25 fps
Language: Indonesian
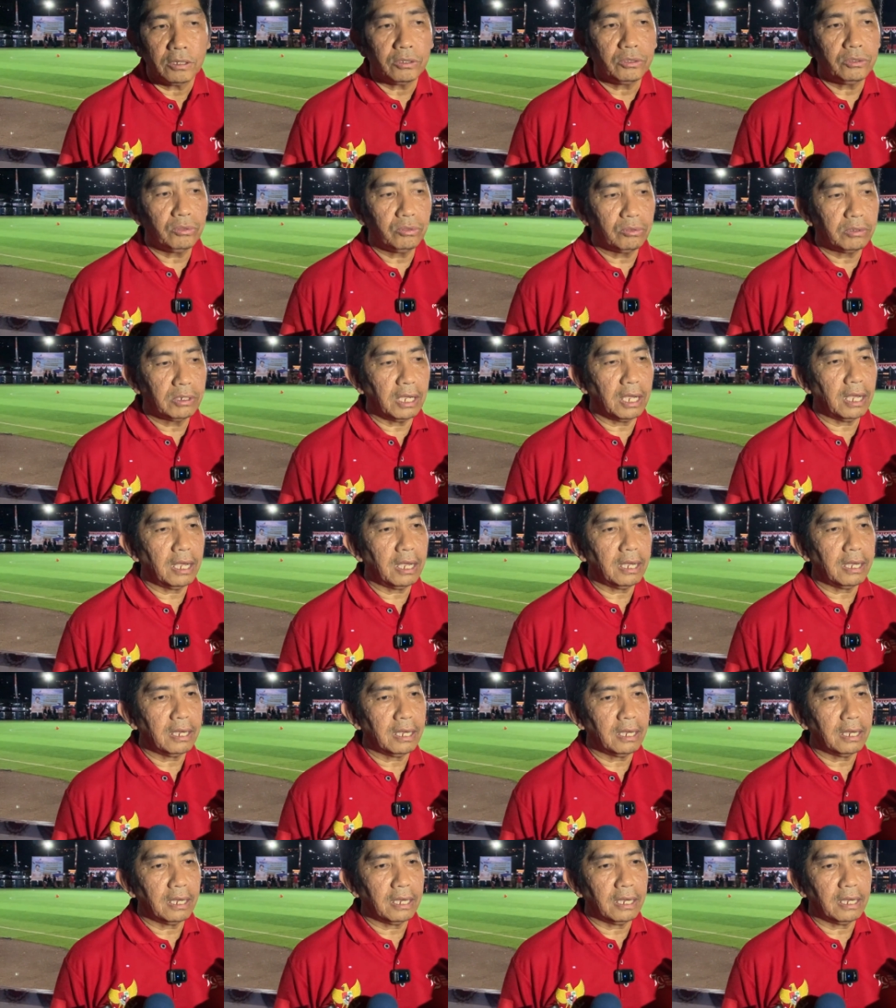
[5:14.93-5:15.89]
Juga
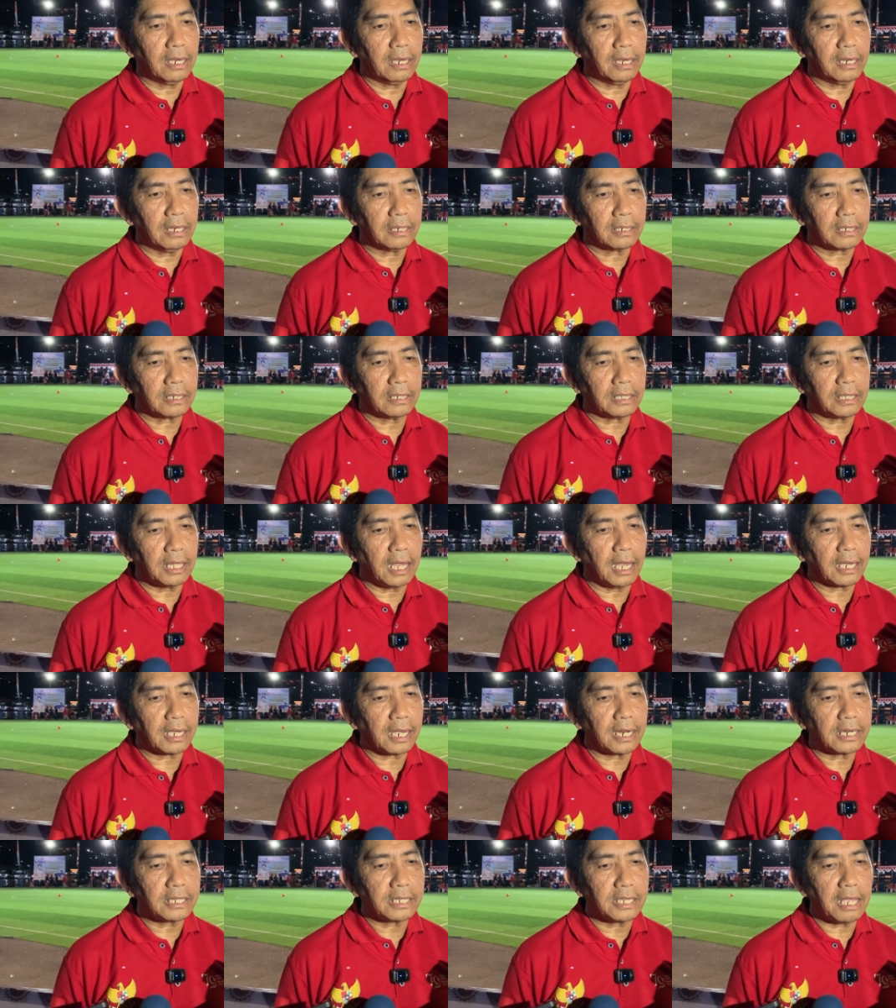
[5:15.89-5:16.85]
uh, kita
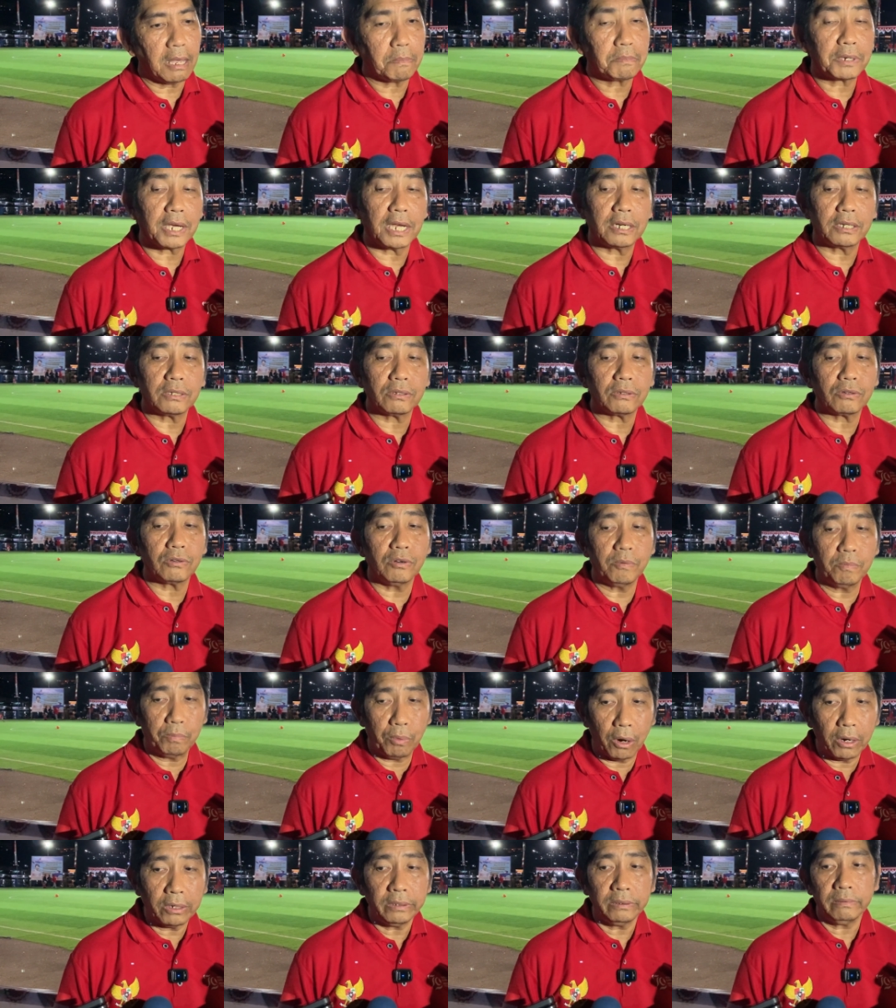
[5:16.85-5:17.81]
akan siapkan
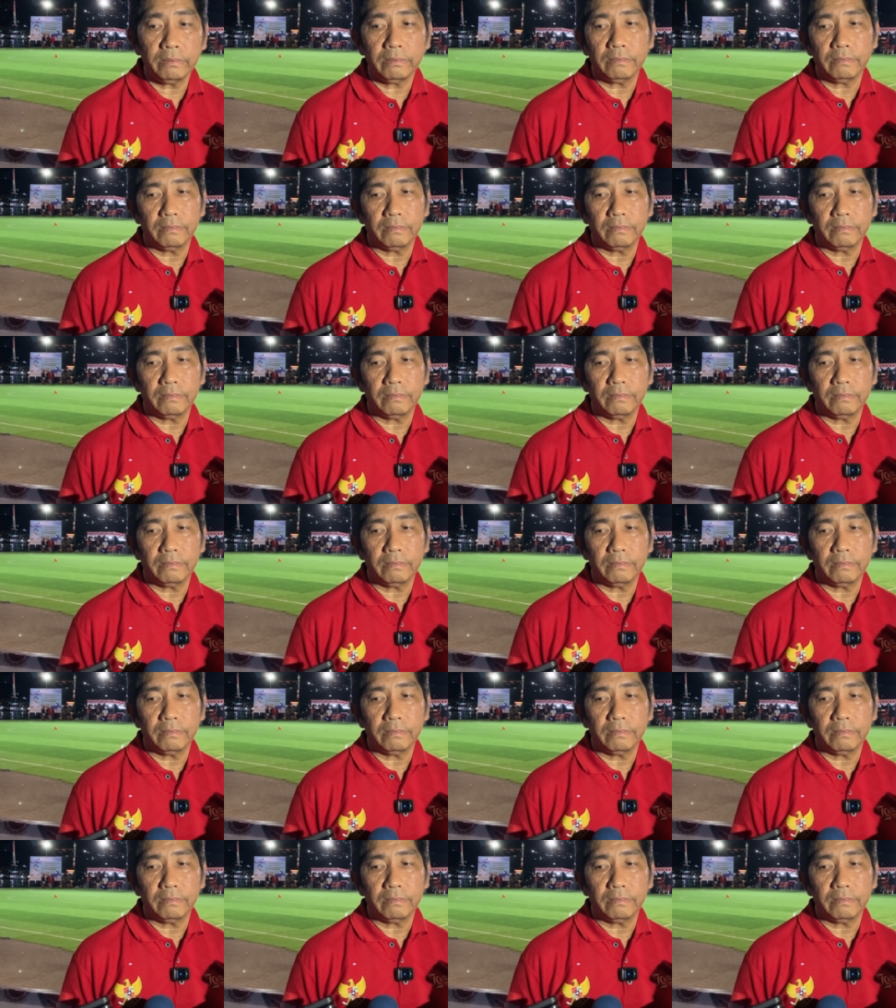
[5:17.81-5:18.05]
kupon.